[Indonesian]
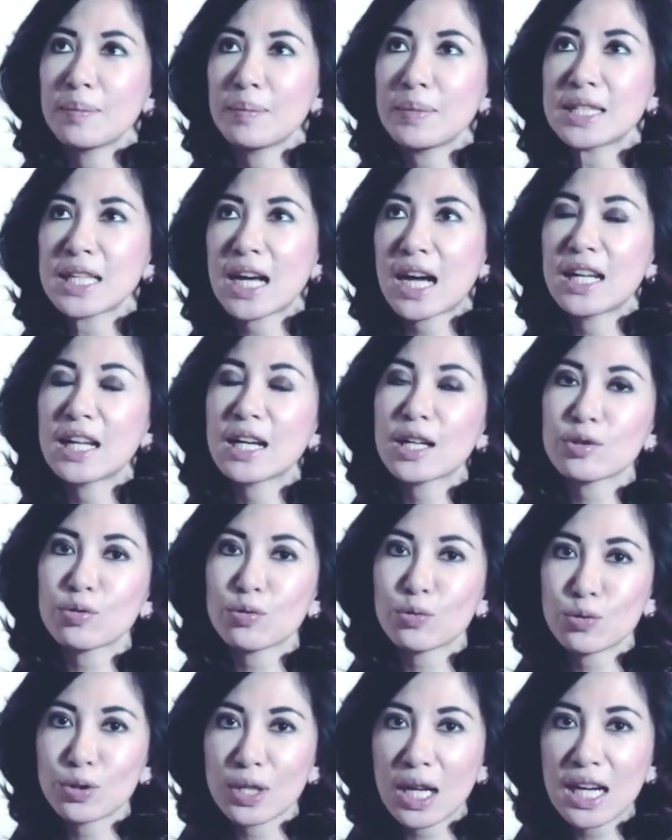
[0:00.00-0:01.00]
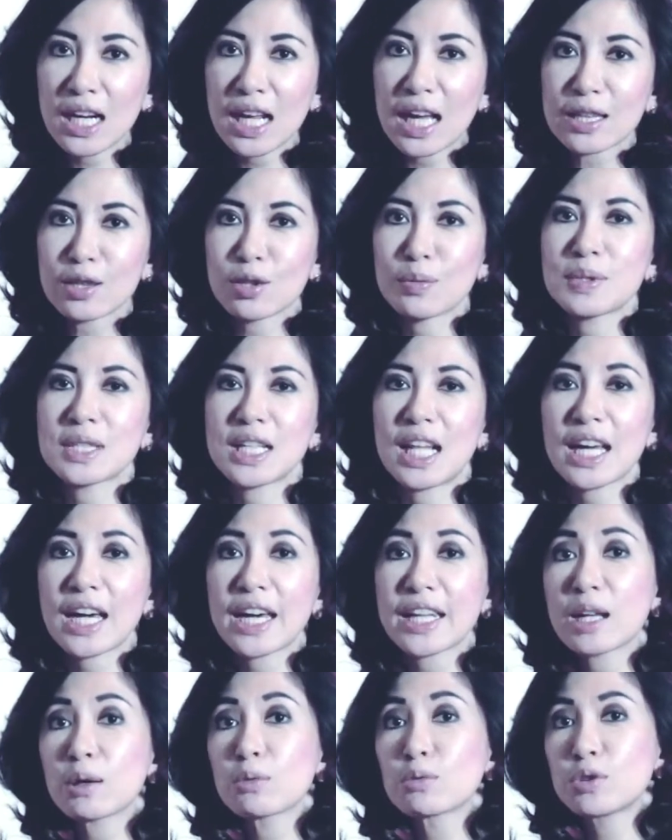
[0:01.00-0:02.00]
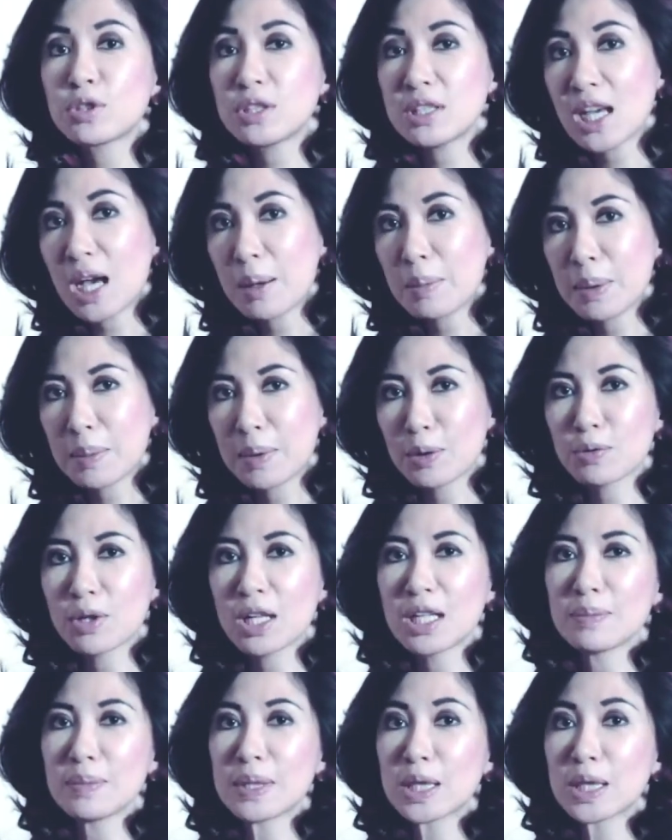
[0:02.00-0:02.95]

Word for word: bisa karena keturunan atau misalnya karena usia memang udah